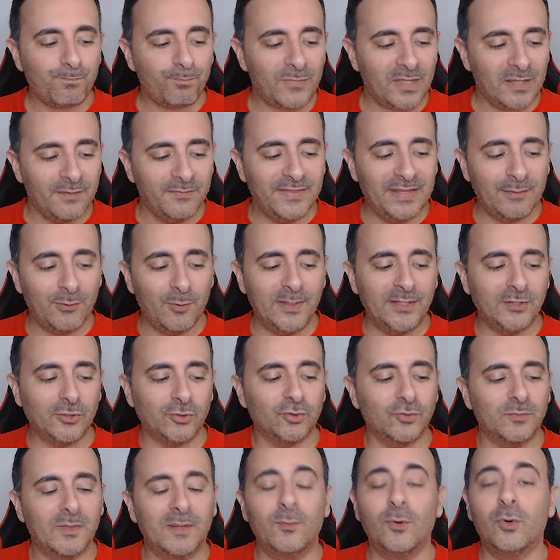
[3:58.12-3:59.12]
De momento
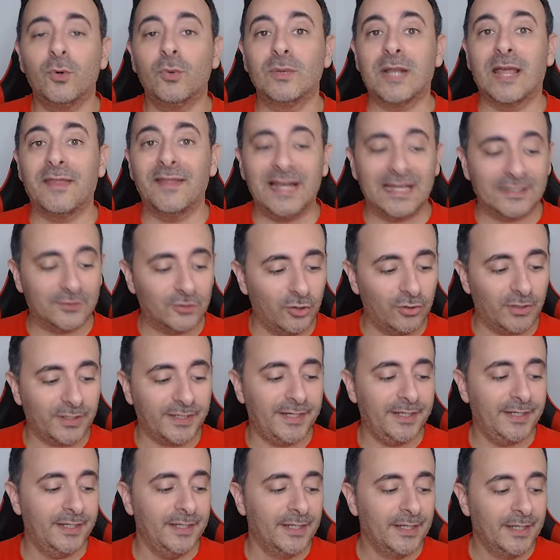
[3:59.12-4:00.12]
tomamos una de las
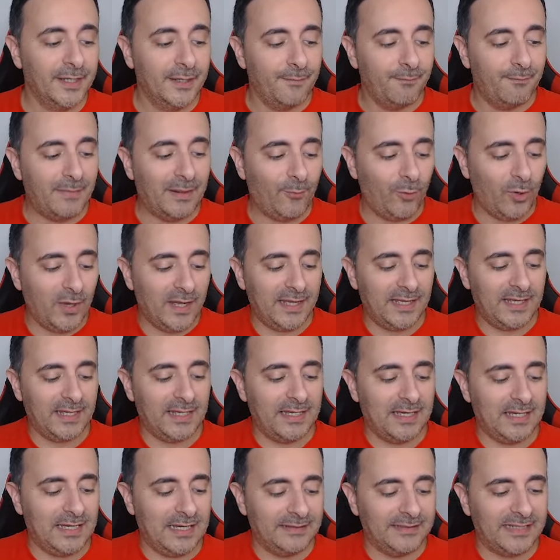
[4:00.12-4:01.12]
torres. Vamos
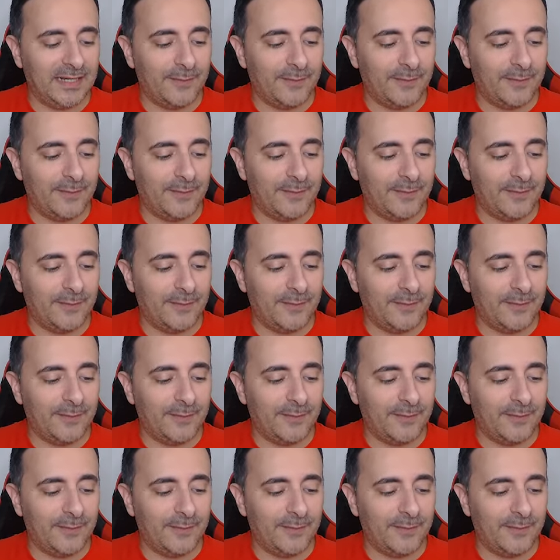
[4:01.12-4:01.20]
a, tirar